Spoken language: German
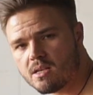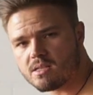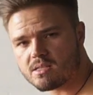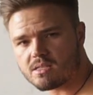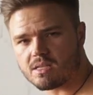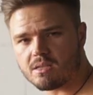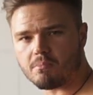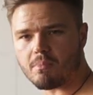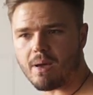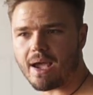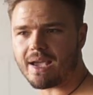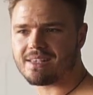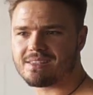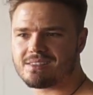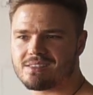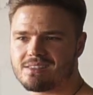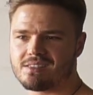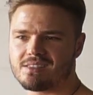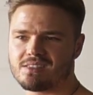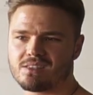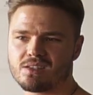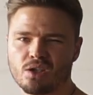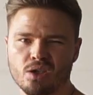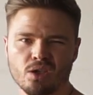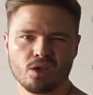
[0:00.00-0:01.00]
sind
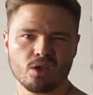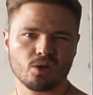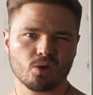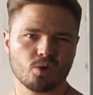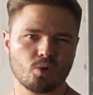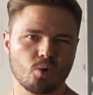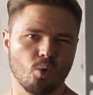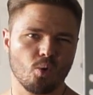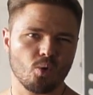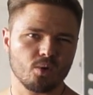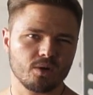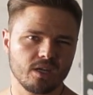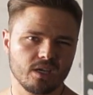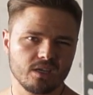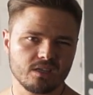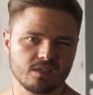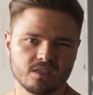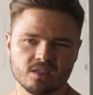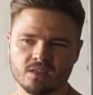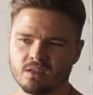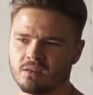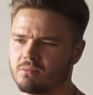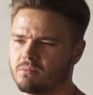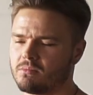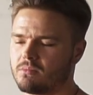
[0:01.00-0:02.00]
meistens
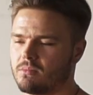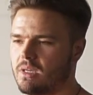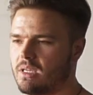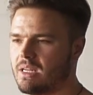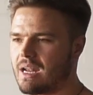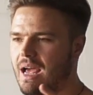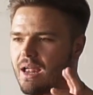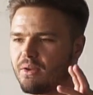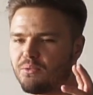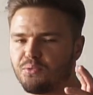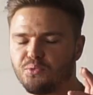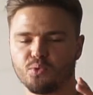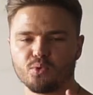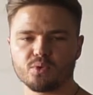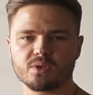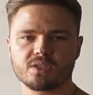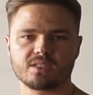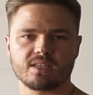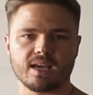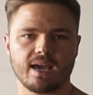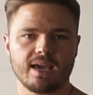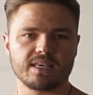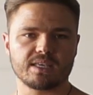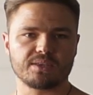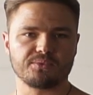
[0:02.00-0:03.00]
chronisch in
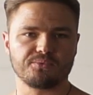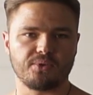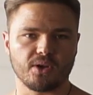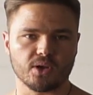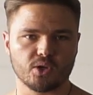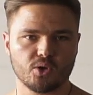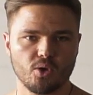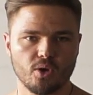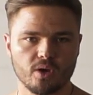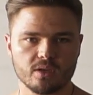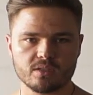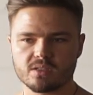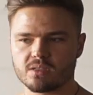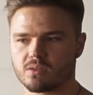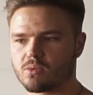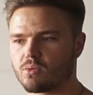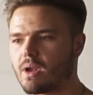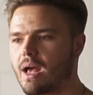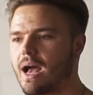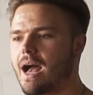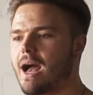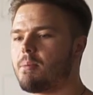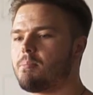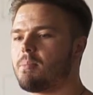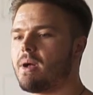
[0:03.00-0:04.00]
Anführungszeichen verkürzt
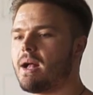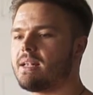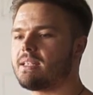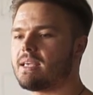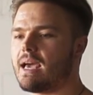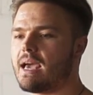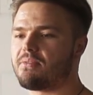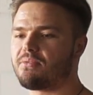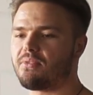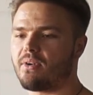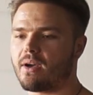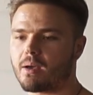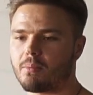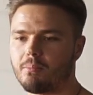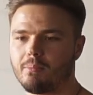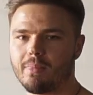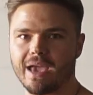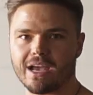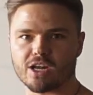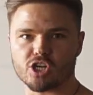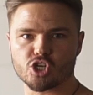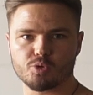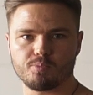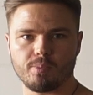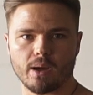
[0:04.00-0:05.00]
oder haben halt einfach
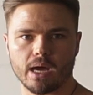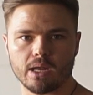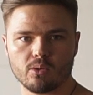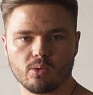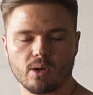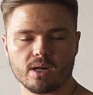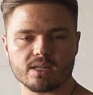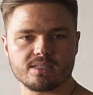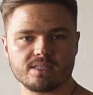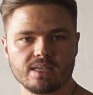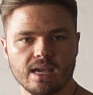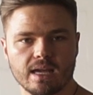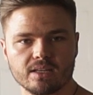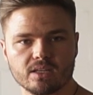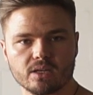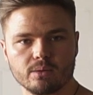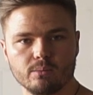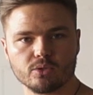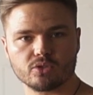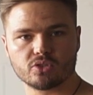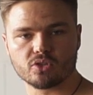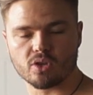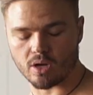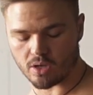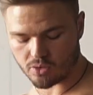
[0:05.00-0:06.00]
mehr Spannung als die andere
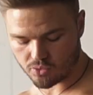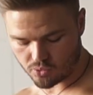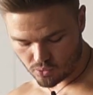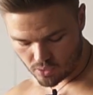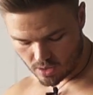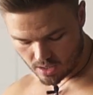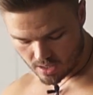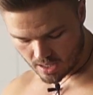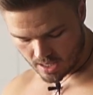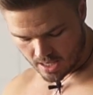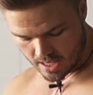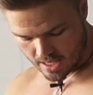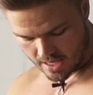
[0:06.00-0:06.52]
Muskulatur.